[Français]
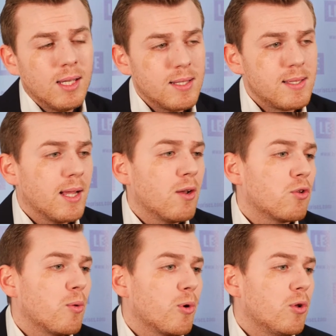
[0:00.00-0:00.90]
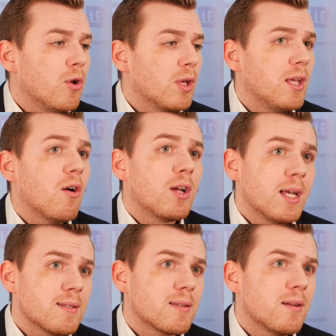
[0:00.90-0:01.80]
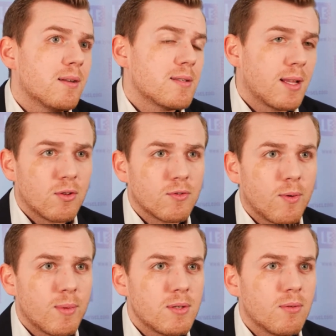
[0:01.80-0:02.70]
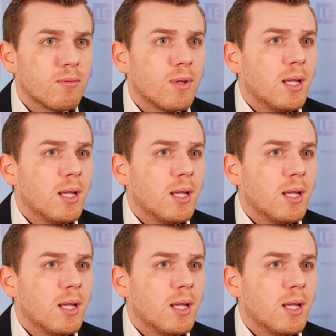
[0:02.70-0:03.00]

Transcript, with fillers: et c'est un entrepreneur qui orchestre sa transformation.